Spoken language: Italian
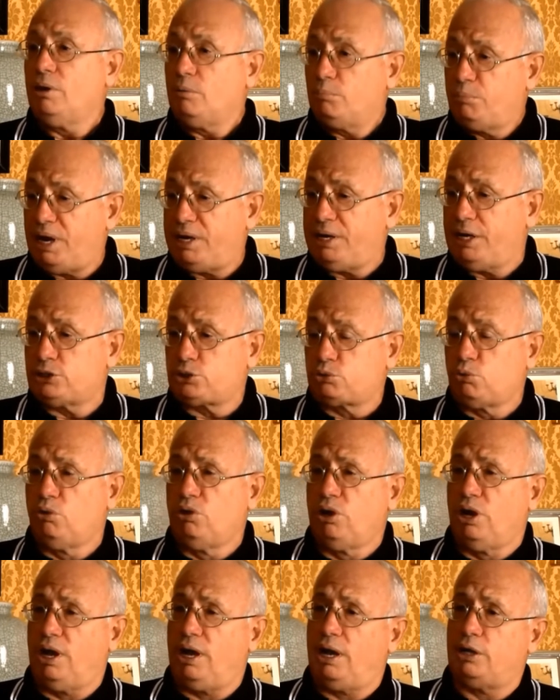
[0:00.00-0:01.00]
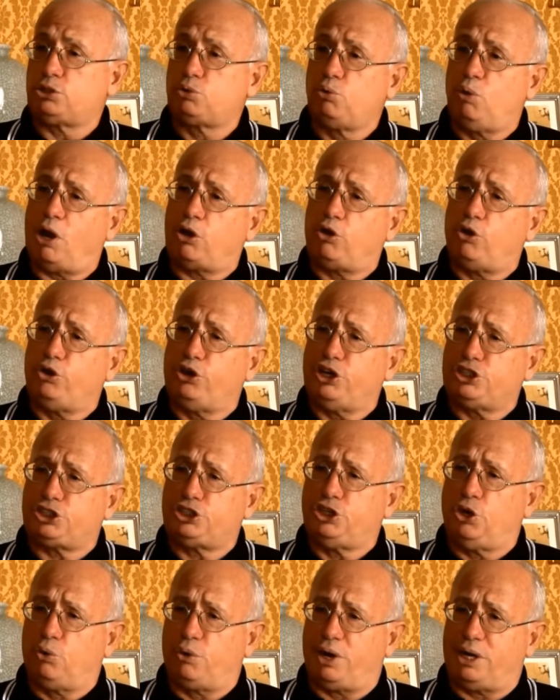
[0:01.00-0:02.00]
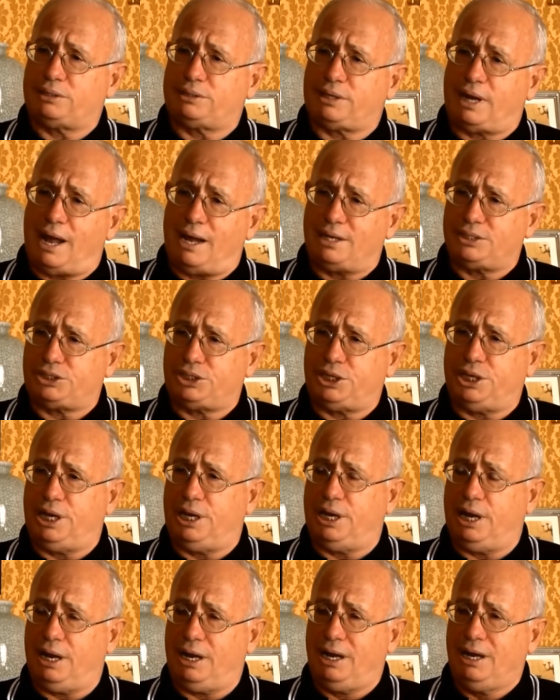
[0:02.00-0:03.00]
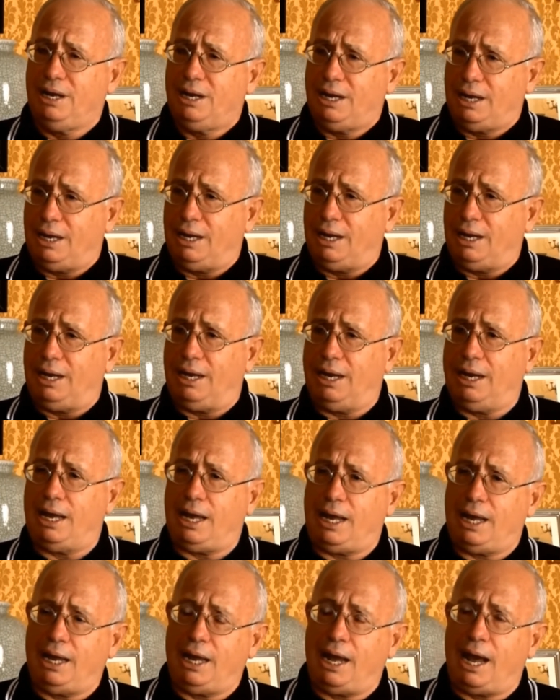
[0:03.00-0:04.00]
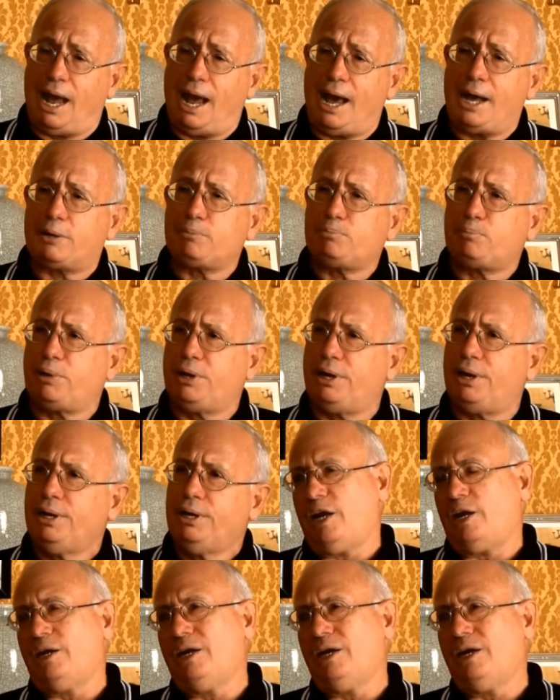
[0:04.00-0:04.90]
Bene, sul, sulla connessione tra scie e, e, e HARP,